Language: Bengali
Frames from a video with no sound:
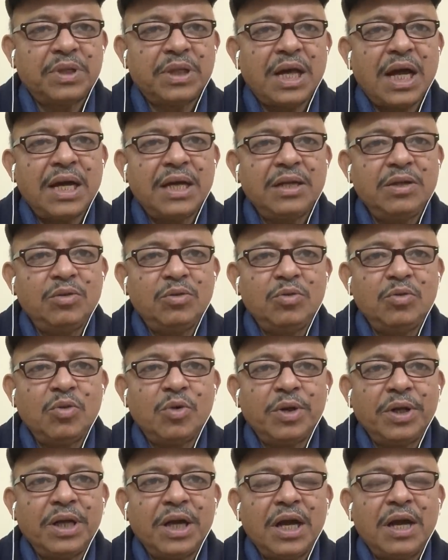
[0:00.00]
তা কিন্তু
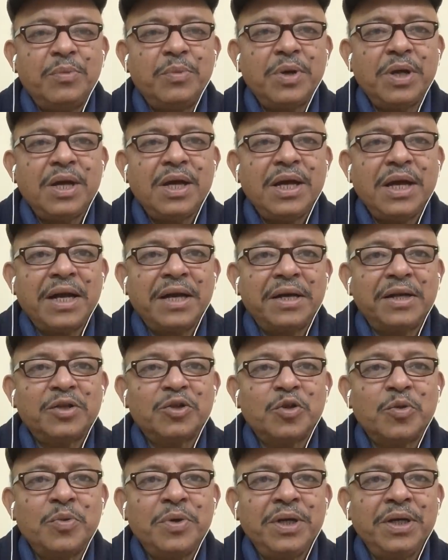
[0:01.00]
নয় আমরা একটা
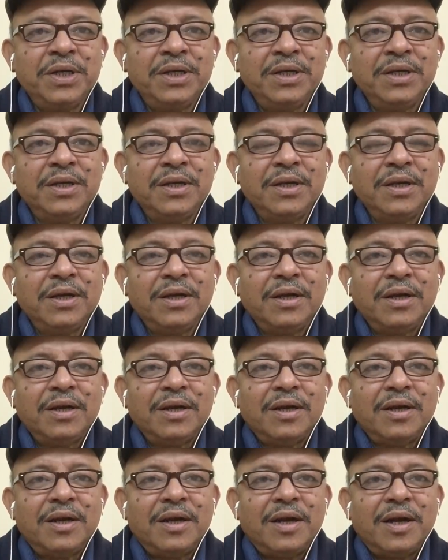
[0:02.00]
সময়
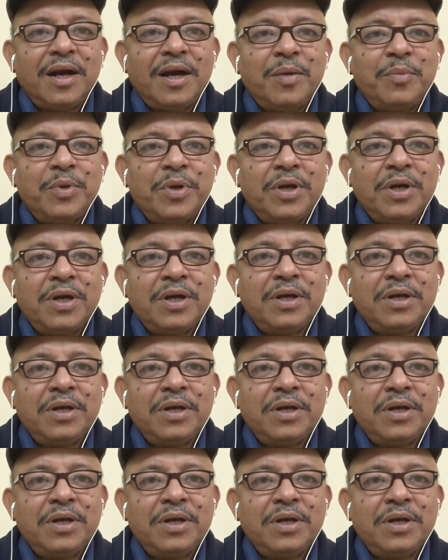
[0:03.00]
আমরা